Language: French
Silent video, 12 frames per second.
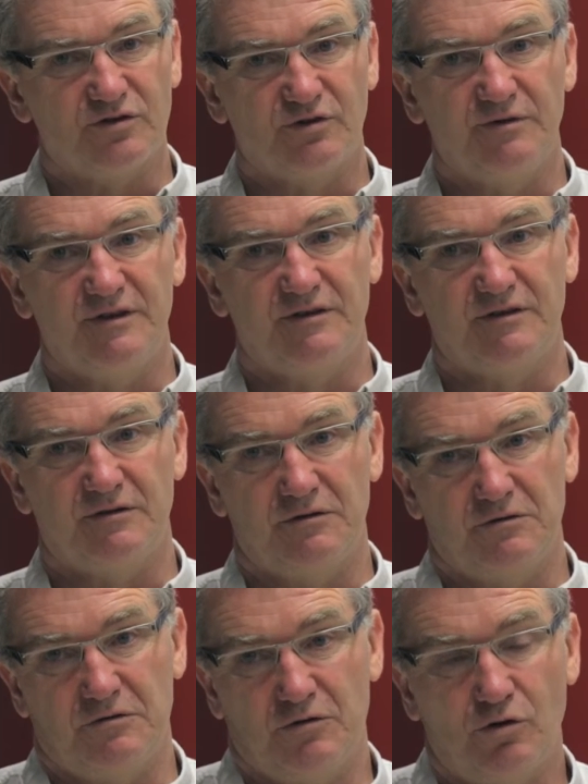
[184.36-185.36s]
ensuite
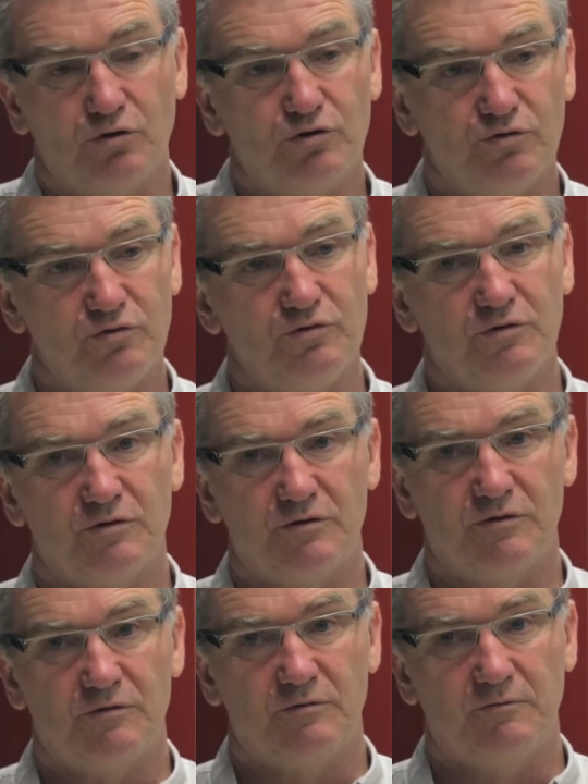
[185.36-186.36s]
retenus
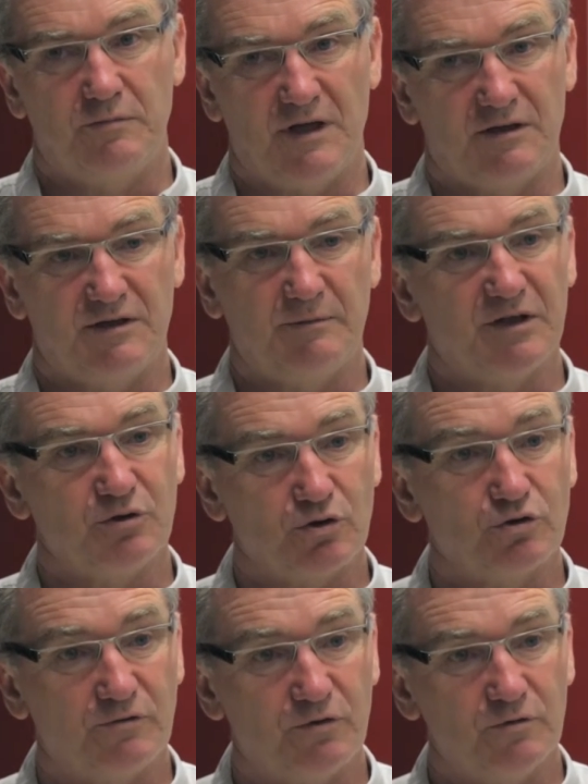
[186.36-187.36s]
par des
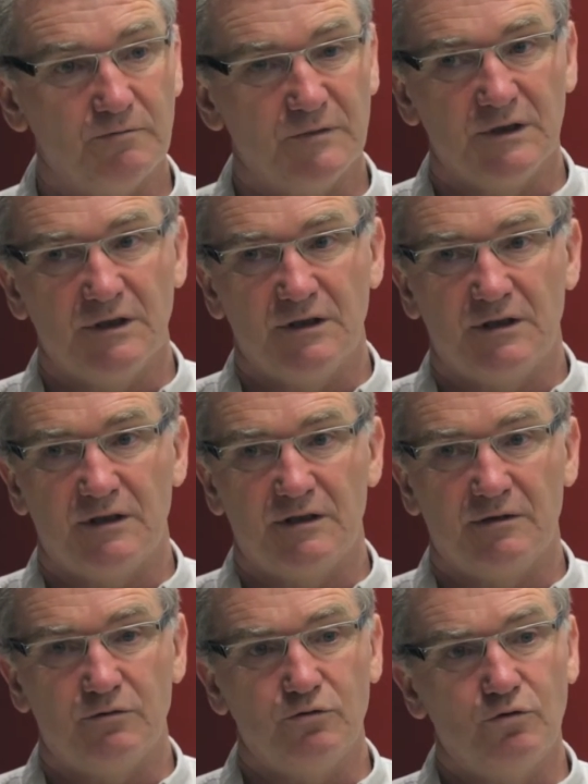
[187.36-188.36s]
bailleurs de fonds,
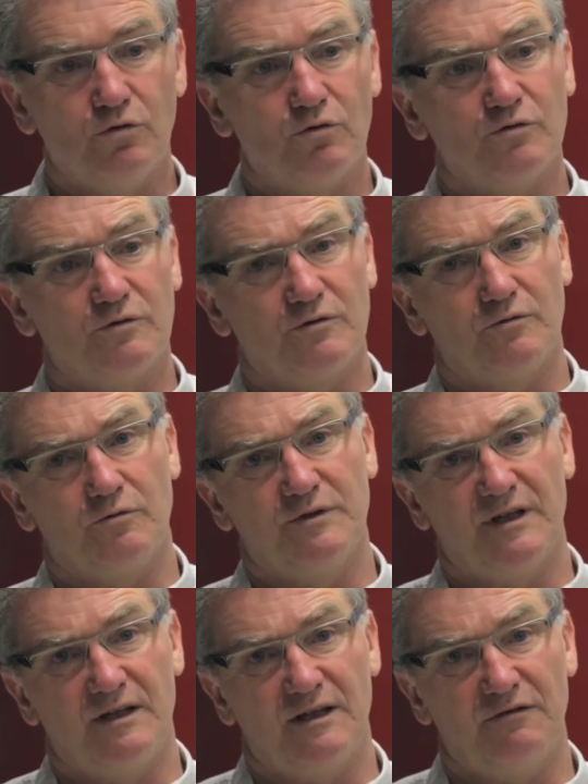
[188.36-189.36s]
où
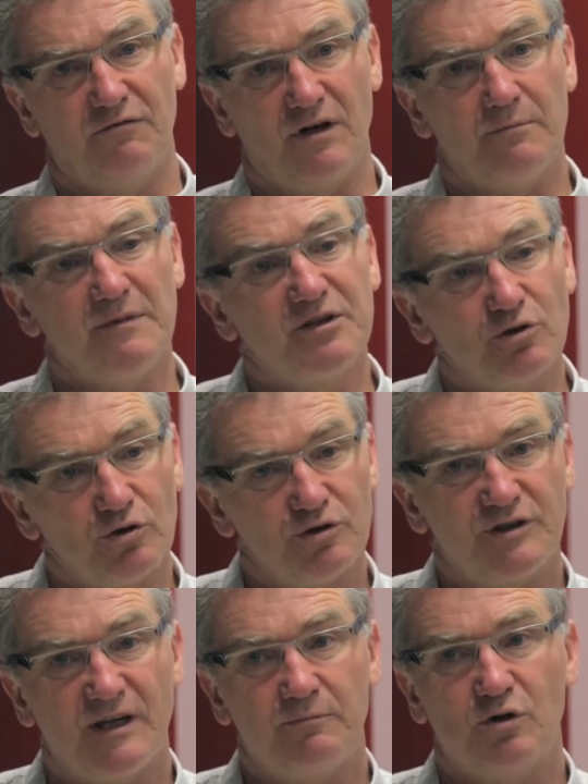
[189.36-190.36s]
on a à la fois la
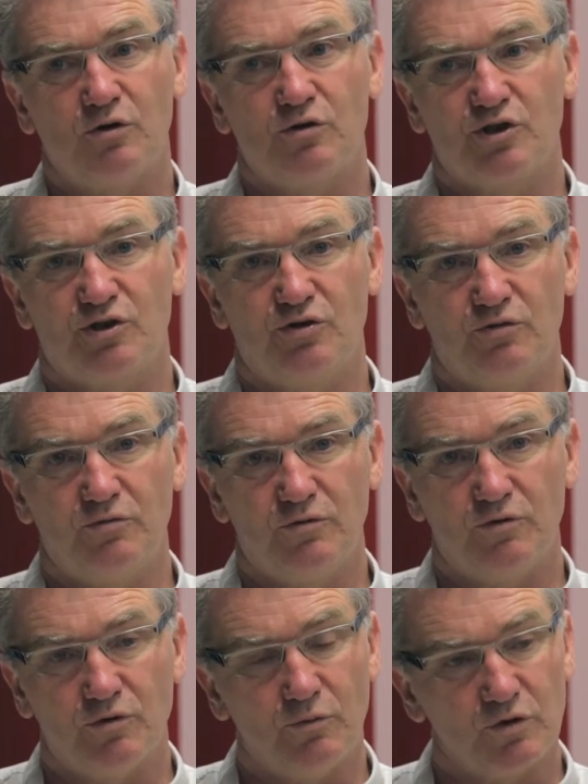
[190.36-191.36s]
méthode d'approche,
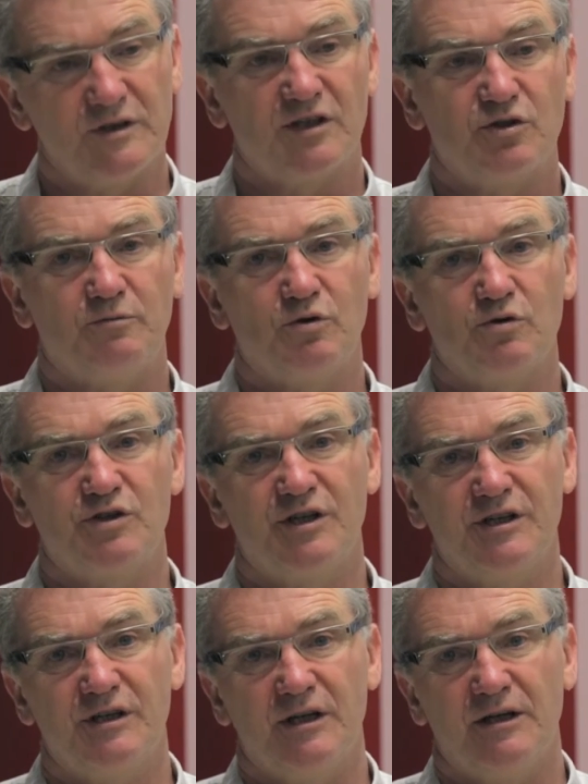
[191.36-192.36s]
de, montage de
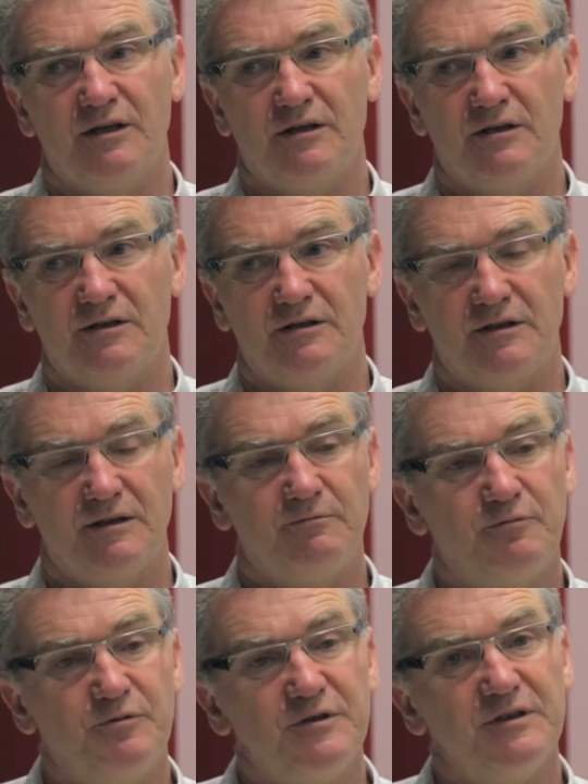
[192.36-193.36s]
projet, et
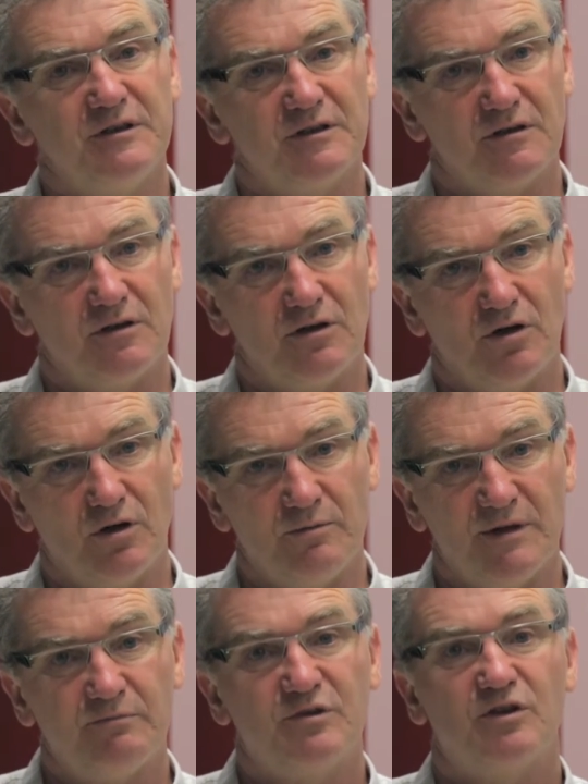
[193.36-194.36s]
puis en
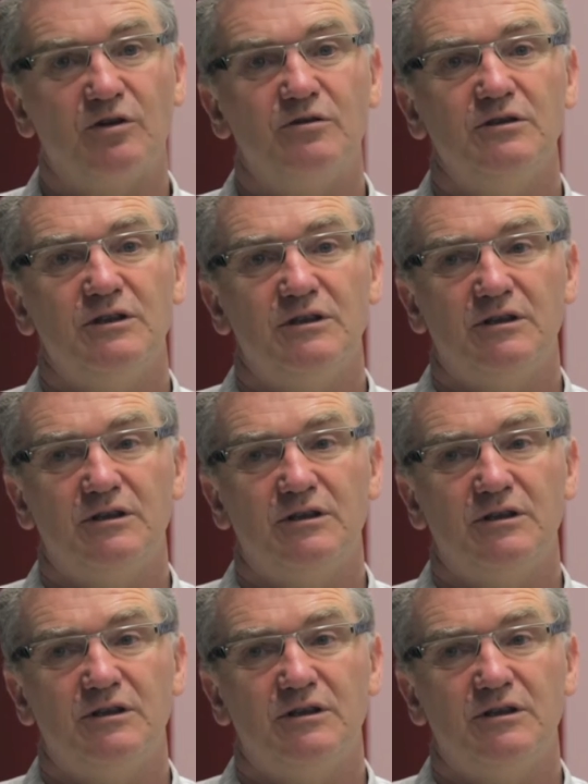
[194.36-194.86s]
même temps